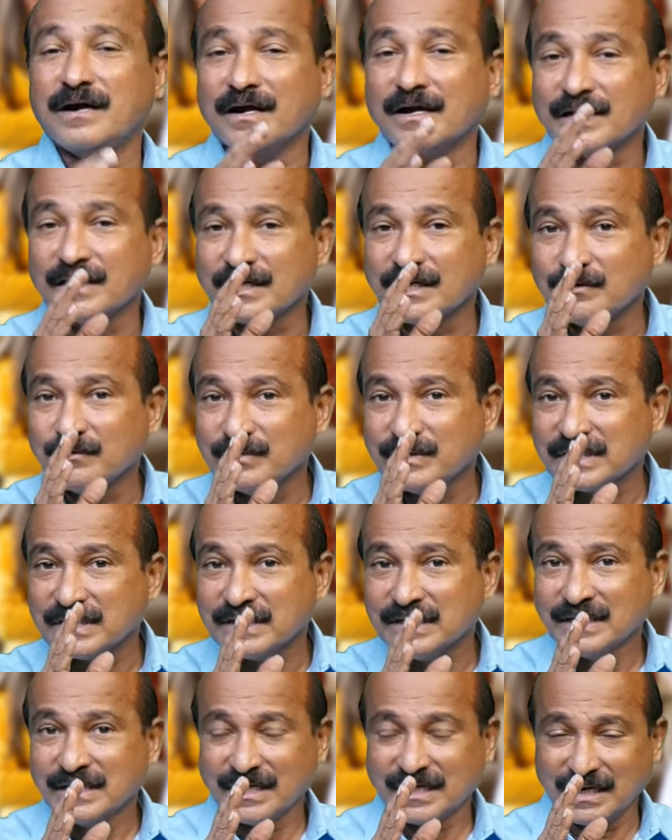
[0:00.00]

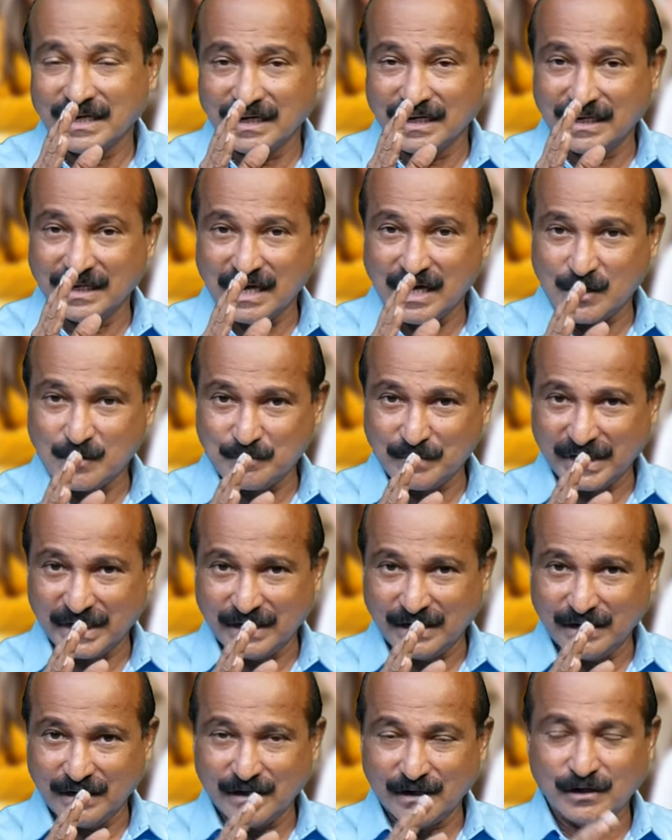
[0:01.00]
ஆண்டவர்
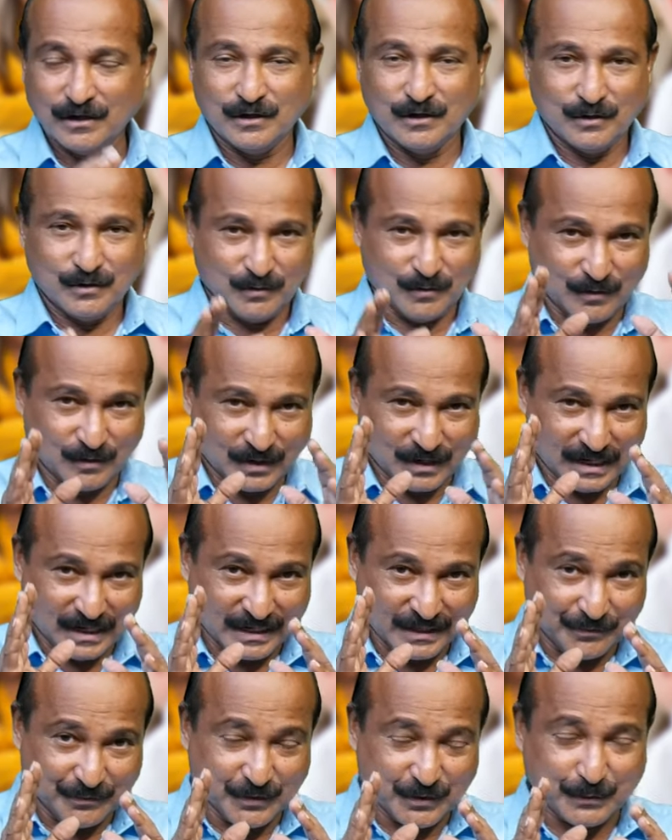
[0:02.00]
நன்மையினால்
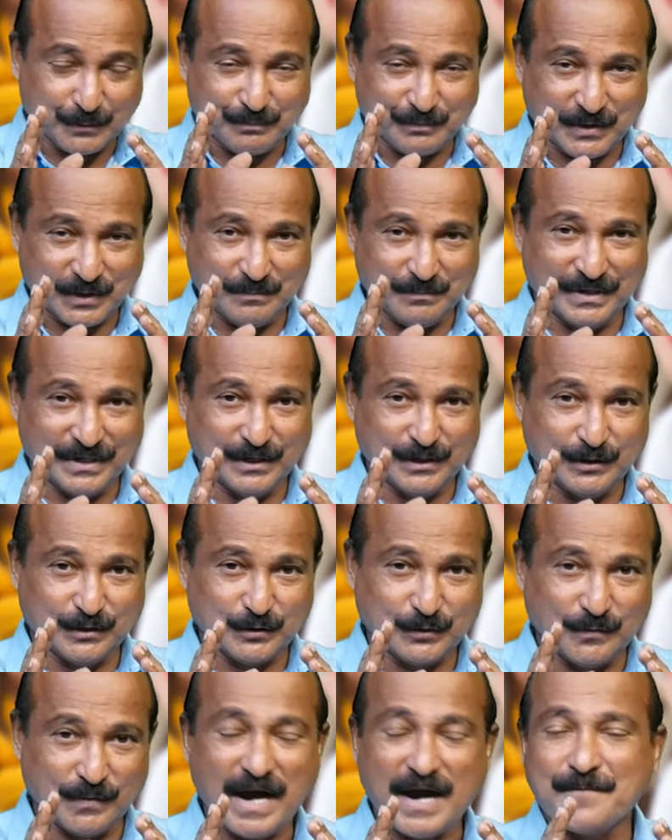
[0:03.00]
உங்களை
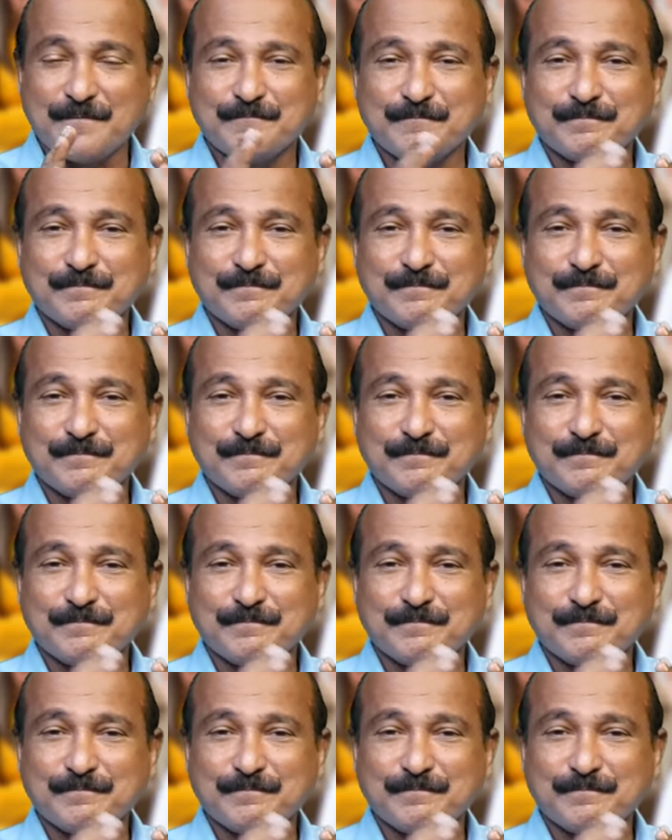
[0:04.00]
திருப்திப்படுத்துவா